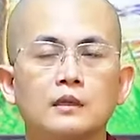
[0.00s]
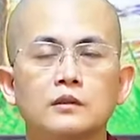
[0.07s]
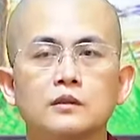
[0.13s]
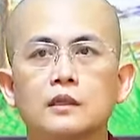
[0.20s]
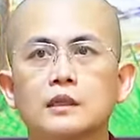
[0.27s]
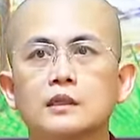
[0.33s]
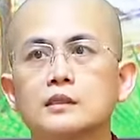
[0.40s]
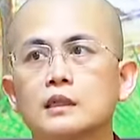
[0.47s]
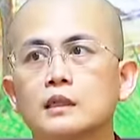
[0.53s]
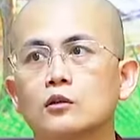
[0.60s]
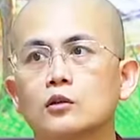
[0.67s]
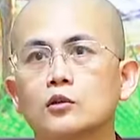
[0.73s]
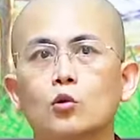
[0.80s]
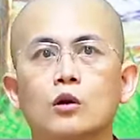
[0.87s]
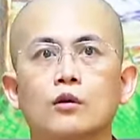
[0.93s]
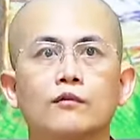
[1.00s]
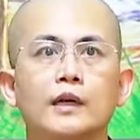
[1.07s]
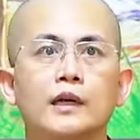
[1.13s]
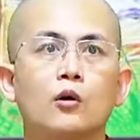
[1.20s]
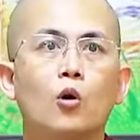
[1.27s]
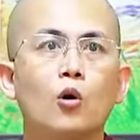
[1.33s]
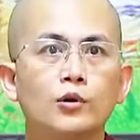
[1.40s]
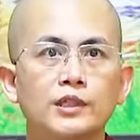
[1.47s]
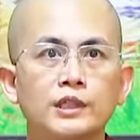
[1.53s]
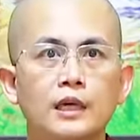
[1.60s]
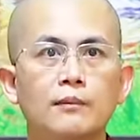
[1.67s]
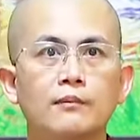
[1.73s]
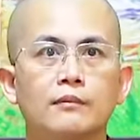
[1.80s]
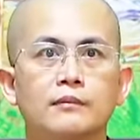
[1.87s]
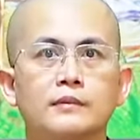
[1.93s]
những cái gì nó thuộc về ô nhiễm